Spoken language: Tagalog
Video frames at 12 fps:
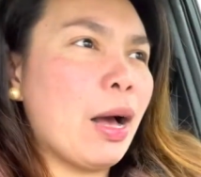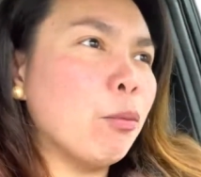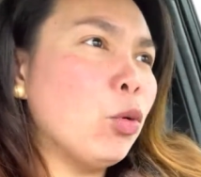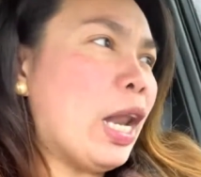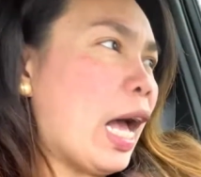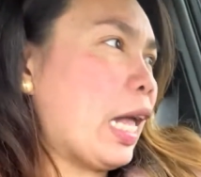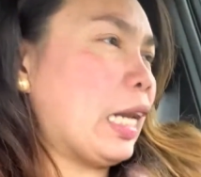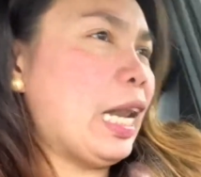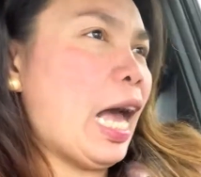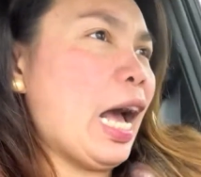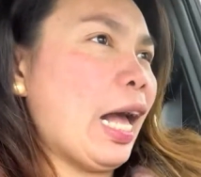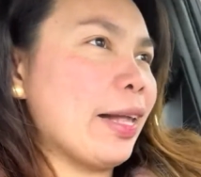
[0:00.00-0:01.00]

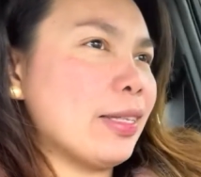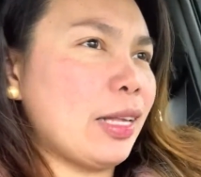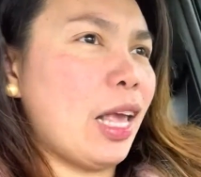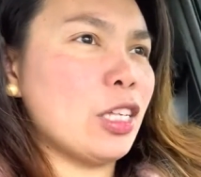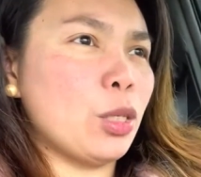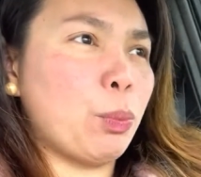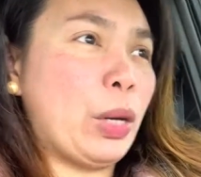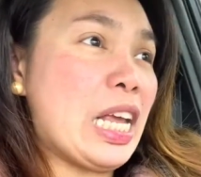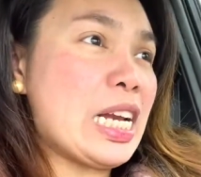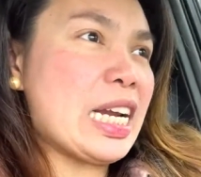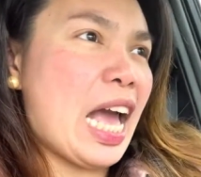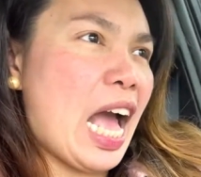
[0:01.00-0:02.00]
bulaklak kasi spring
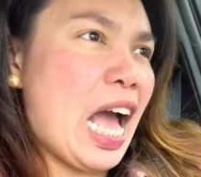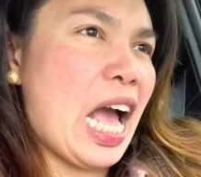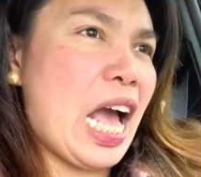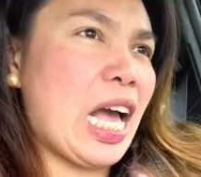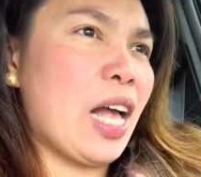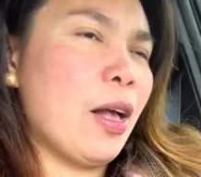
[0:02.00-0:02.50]
na.